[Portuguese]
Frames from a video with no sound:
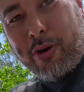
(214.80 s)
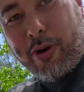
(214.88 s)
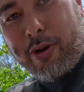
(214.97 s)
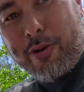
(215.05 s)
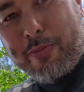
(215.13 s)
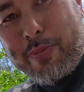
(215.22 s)

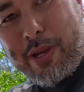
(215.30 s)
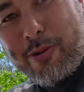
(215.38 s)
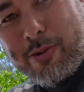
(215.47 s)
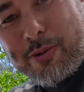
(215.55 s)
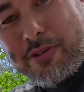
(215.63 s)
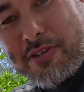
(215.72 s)
Olha o milho
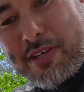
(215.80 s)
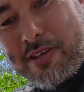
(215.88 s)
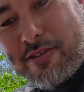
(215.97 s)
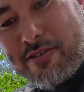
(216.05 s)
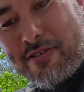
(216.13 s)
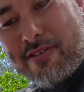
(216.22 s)

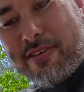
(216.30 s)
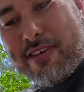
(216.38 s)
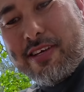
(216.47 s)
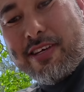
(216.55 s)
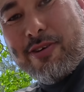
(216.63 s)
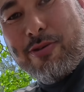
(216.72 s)
cozido,
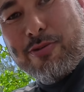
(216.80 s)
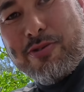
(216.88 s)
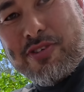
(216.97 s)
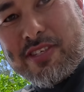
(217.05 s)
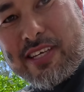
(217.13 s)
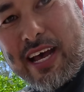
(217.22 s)
com
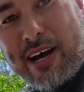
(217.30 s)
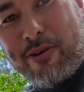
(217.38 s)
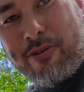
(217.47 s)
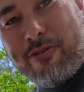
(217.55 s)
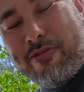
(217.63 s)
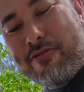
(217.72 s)

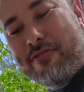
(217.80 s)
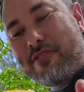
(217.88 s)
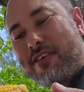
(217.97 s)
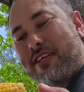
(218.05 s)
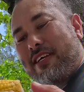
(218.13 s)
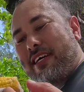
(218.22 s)
sal,
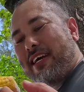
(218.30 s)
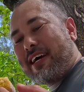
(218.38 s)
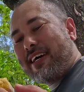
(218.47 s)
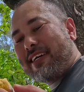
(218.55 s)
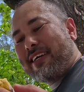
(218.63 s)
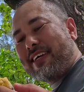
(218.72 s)

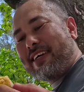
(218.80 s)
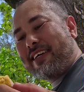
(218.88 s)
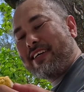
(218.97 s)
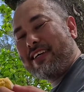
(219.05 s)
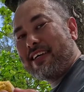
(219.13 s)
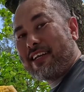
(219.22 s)
tá?
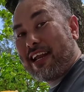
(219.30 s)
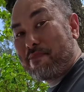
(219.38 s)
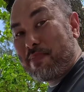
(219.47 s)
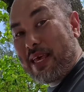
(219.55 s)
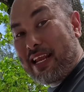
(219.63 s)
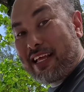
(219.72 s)
na
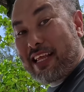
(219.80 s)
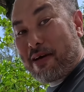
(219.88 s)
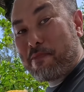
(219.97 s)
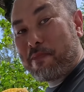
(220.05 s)
beira da